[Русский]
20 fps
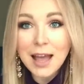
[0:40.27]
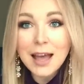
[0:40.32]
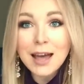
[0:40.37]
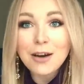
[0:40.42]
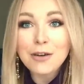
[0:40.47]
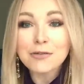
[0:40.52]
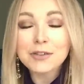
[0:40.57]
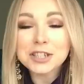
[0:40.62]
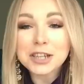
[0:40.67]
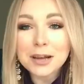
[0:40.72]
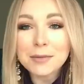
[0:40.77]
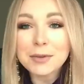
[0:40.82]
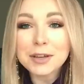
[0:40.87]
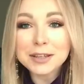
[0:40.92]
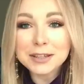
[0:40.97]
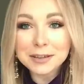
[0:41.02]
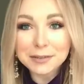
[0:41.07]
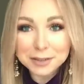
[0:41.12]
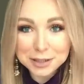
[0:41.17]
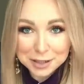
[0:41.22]

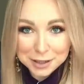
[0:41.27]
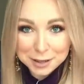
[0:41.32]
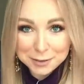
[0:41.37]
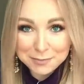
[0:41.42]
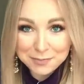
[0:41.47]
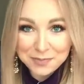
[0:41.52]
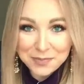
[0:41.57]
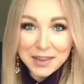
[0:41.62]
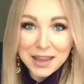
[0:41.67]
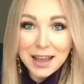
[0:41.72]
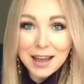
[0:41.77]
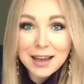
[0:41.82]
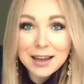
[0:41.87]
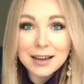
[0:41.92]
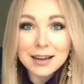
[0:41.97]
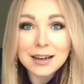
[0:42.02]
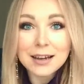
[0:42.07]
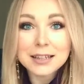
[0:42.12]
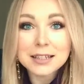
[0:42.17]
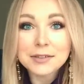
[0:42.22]
Уважаемые девочки,
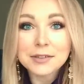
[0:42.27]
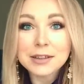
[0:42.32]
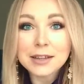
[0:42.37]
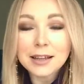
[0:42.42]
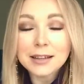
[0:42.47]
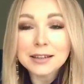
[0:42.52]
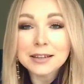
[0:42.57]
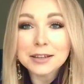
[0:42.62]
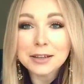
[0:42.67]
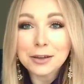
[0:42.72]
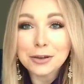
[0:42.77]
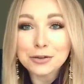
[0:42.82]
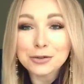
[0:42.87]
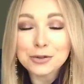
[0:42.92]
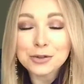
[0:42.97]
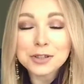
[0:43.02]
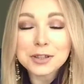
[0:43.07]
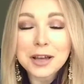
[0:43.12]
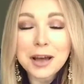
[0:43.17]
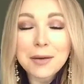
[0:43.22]
а, Светлана
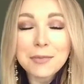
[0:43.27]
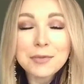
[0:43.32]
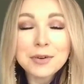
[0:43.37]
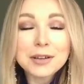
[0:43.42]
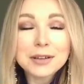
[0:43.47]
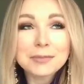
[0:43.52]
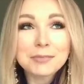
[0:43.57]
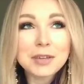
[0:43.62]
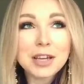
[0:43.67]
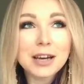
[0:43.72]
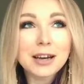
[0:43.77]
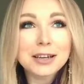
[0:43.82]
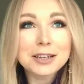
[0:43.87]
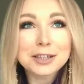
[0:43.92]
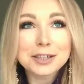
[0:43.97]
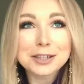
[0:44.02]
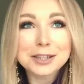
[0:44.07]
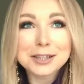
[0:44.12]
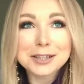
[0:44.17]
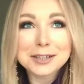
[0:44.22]
Никичук, самый, мне
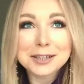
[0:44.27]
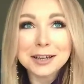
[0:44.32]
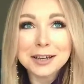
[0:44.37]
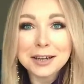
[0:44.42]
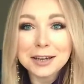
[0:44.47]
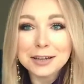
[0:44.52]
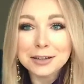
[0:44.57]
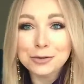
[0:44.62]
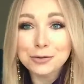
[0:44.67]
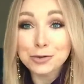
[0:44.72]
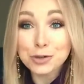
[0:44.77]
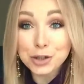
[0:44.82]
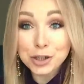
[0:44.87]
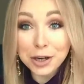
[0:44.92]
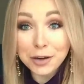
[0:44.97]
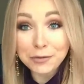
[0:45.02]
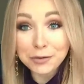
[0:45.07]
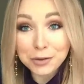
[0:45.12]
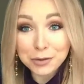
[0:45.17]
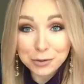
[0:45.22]
кажется,
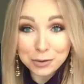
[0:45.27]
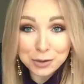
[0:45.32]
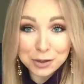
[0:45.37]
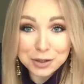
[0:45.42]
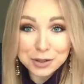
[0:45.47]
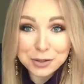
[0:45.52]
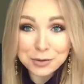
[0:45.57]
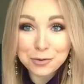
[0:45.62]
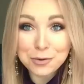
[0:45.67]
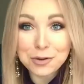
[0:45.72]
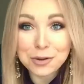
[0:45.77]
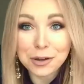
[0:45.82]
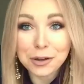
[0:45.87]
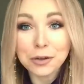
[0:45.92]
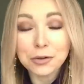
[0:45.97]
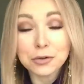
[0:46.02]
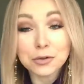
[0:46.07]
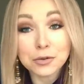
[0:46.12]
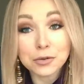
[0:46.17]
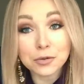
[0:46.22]
душевный
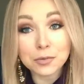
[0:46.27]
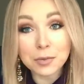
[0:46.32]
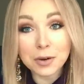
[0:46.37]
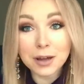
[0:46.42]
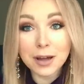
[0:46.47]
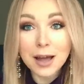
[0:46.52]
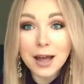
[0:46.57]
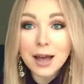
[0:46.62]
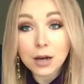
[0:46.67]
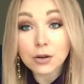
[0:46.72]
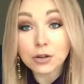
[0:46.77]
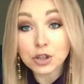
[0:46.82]
нутрициолог YouTube,